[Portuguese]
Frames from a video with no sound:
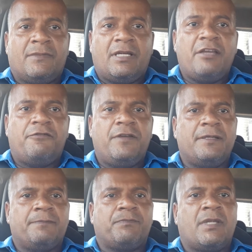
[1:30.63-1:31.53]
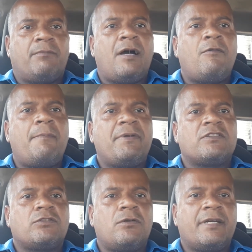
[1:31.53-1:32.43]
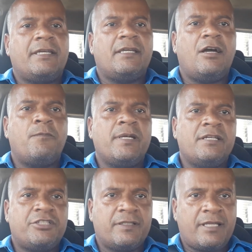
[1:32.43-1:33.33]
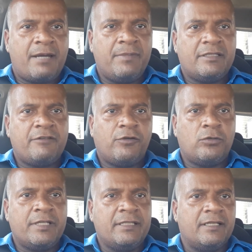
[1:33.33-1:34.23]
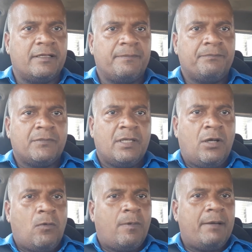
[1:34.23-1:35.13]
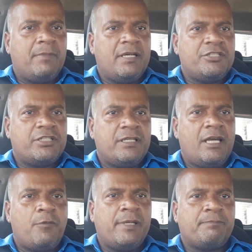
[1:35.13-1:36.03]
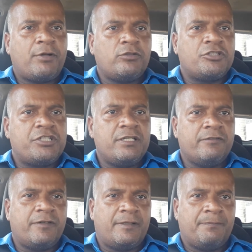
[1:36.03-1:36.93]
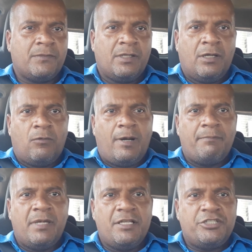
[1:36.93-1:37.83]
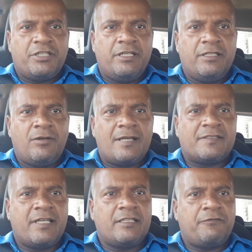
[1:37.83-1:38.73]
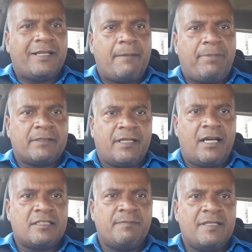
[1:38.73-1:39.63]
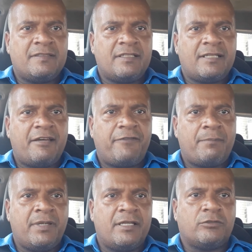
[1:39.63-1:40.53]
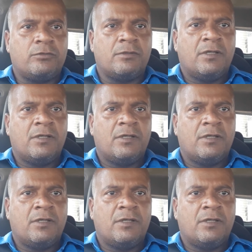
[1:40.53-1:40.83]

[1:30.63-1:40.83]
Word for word: Enfim, mas uma pessoa que realmente que tem a mente evoluída, uma mente que realmente produtiva, uma mente que não aceita ficar para trás, mesmo sendo analfabeto,